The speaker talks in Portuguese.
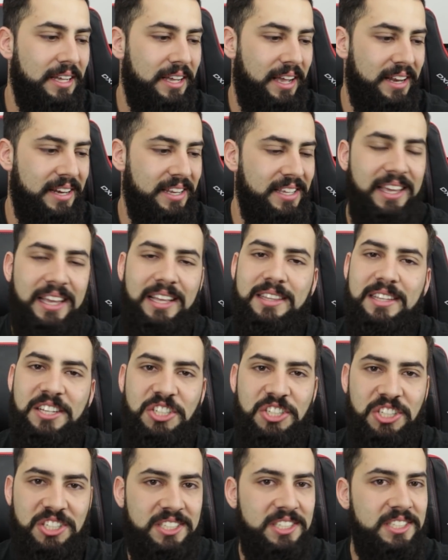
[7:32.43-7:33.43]
é, ninguém
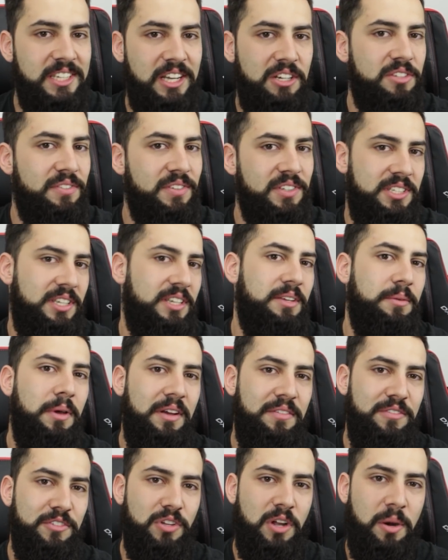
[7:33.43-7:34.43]
tem chance zero de vencer.
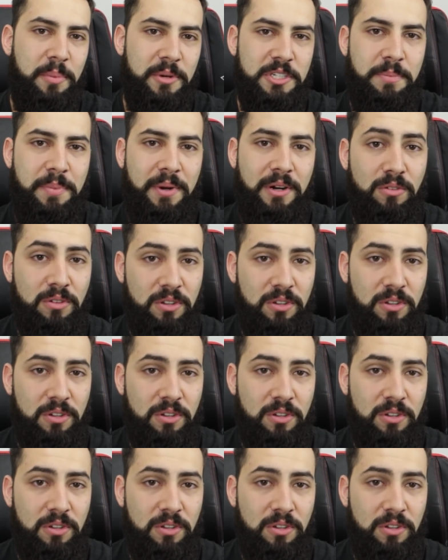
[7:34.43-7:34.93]
A vitória pode ir para